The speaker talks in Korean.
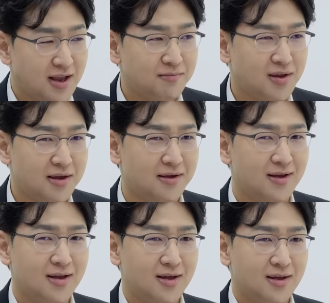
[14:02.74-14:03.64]
때문에
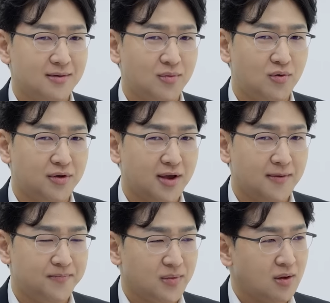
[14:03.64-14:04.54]
뭐
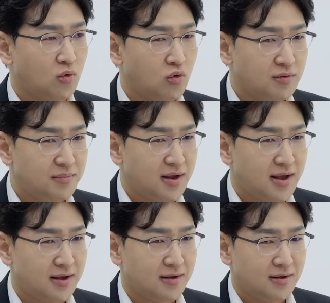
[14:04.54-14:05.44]
이렇게
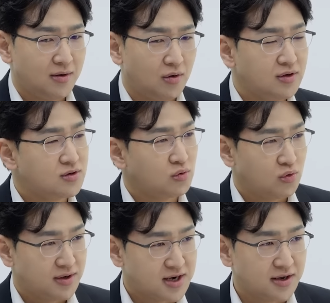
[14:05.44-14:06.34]
고금리의 어느
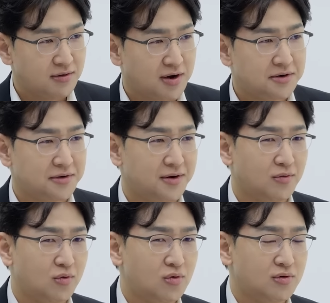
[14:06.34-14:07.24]
정도의 장기화
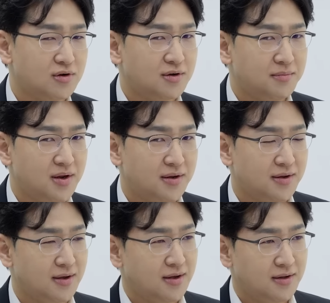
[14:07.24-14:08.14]
그리고 금리는
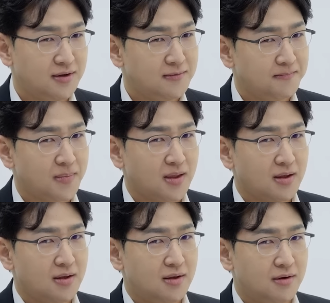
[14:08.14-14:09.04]
음.
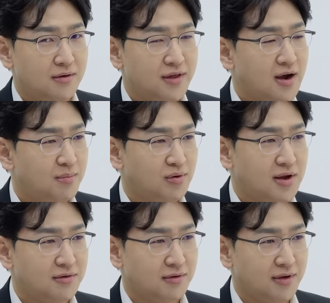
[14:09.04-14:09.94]
어,
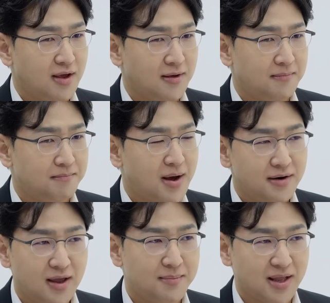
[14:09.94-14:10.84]
생각보다 그렇게
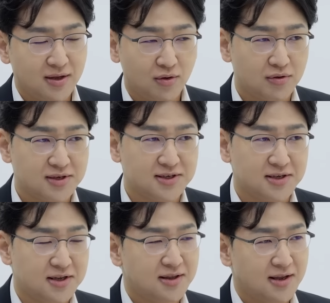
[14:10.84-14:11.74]
빠르게 많이
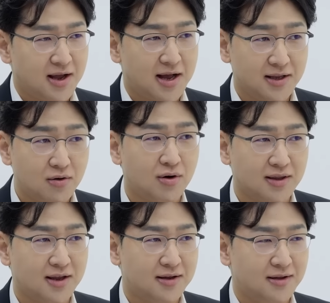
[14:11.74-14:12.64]
떨어지지는 음. 않을 것
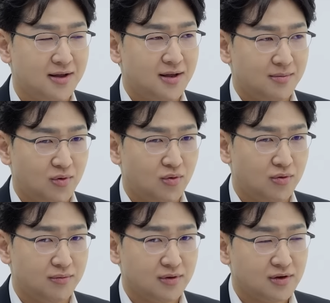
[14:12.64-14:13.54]
같다. 음.
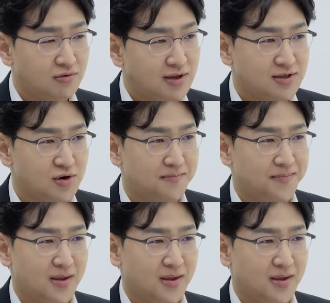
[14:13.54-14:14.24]
뭐그 관점을